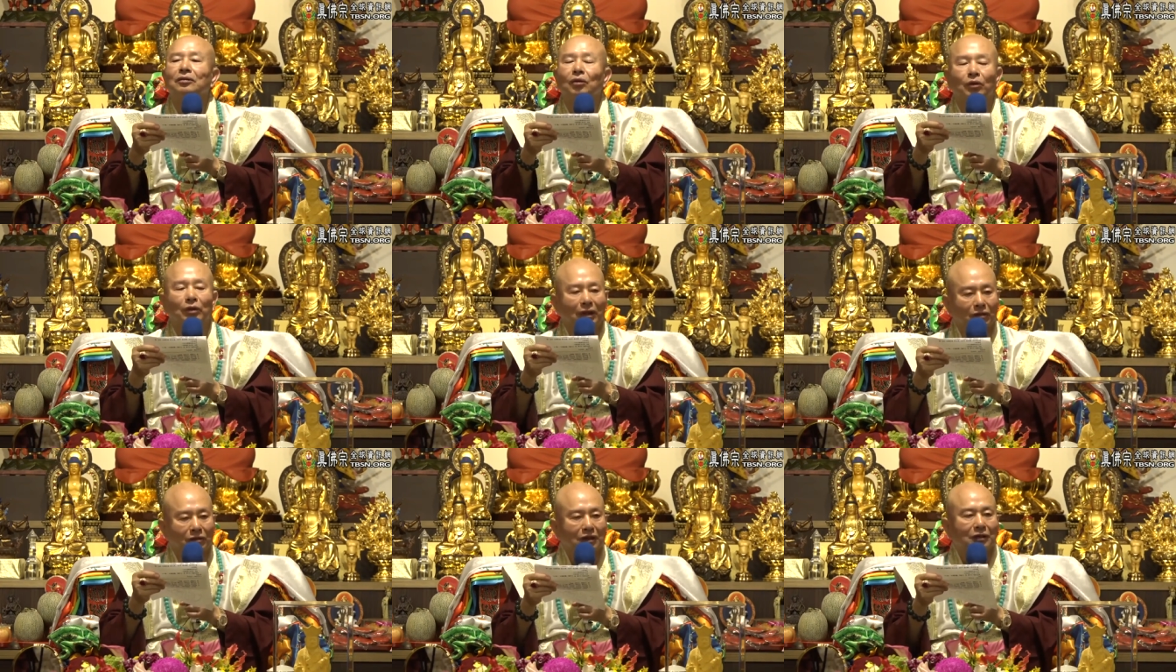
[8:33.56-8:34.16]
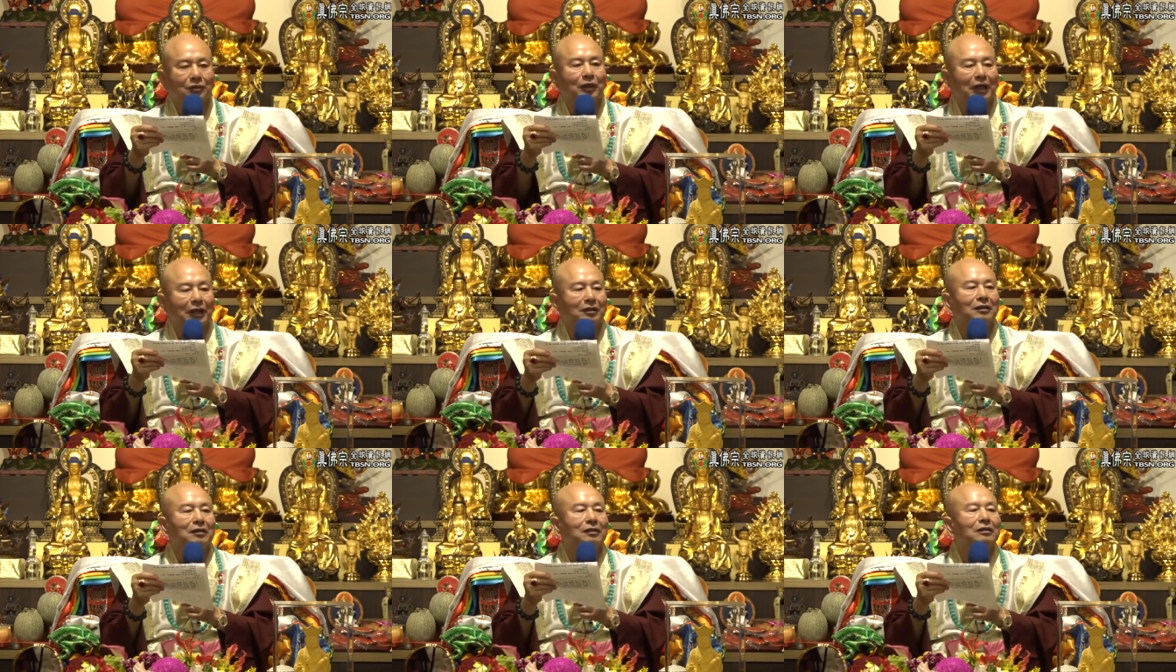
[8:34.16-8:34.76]
都要礼
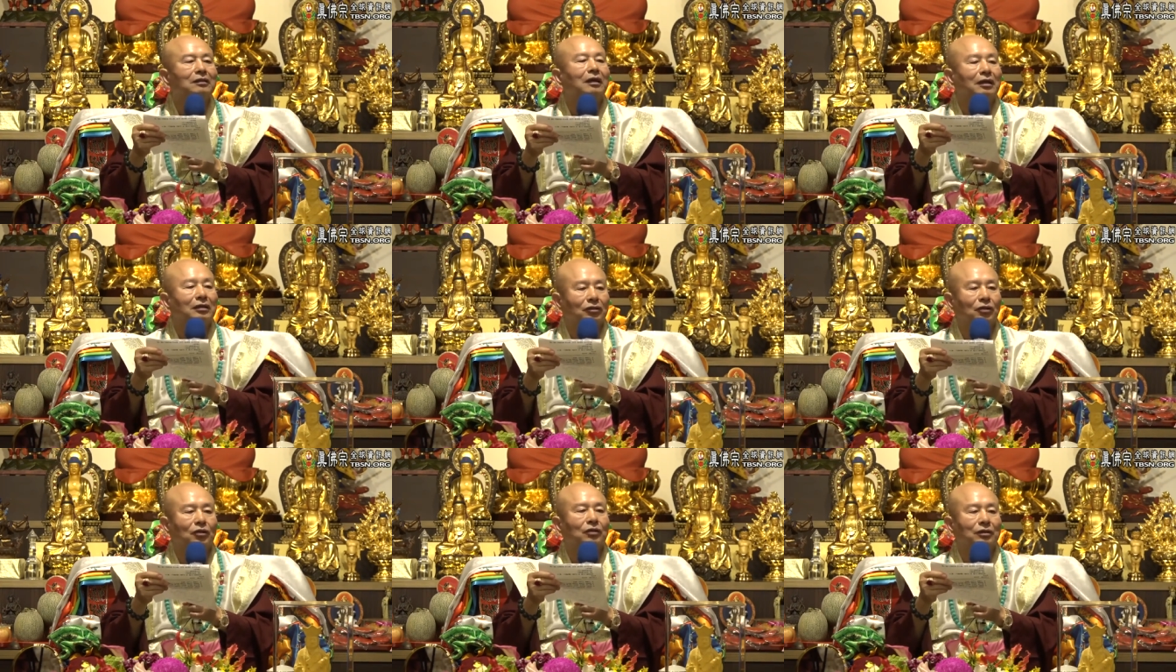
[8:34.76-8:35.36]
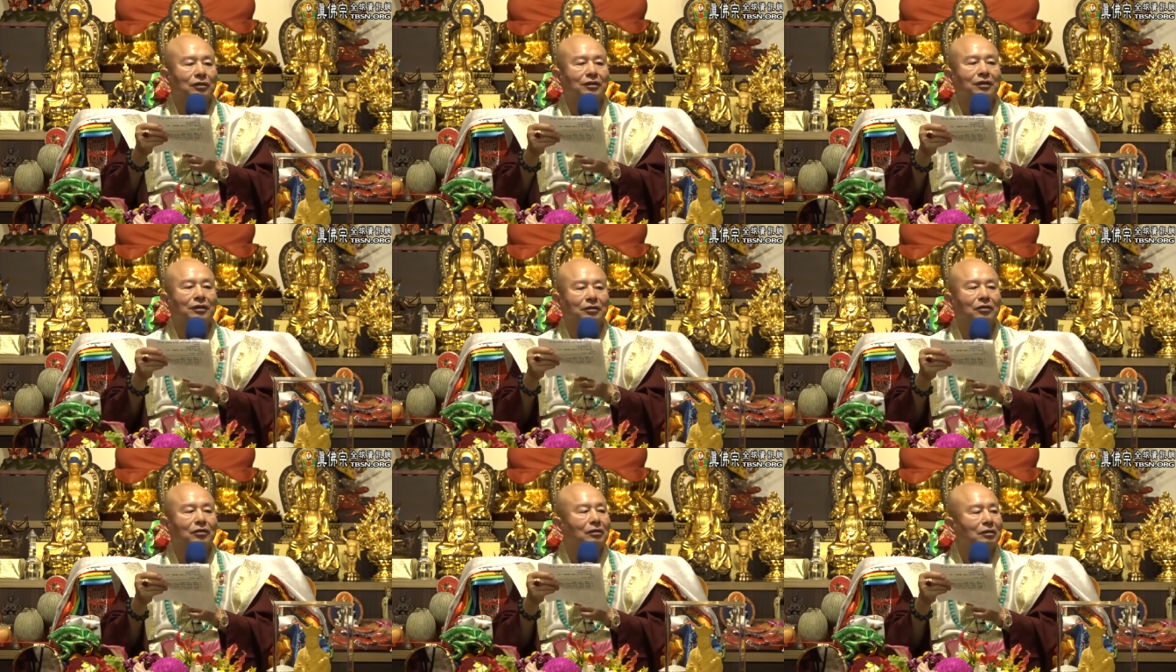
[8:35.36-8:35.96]
拜你啊！所有
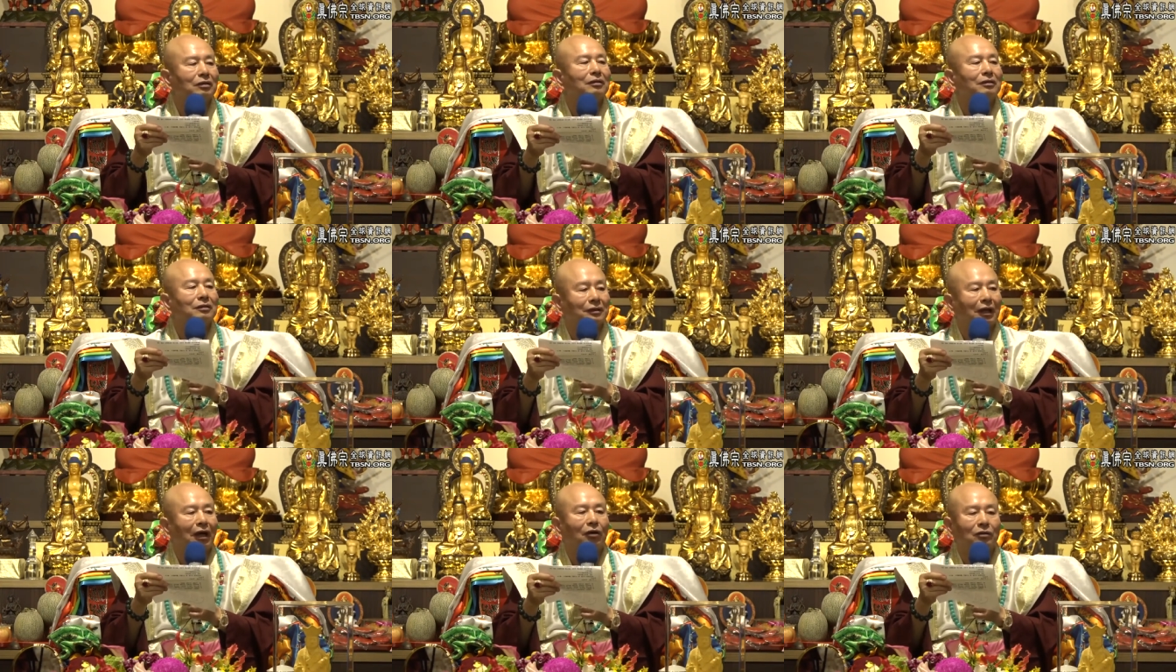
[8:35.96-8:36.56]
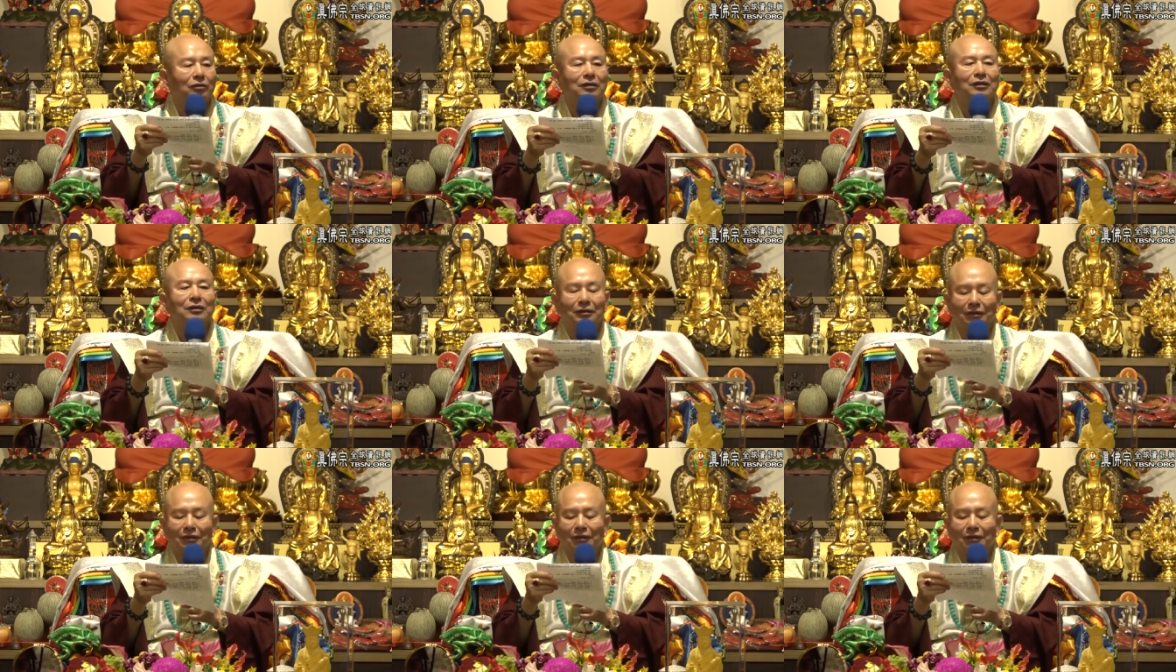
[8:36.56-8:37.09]
神朝礼，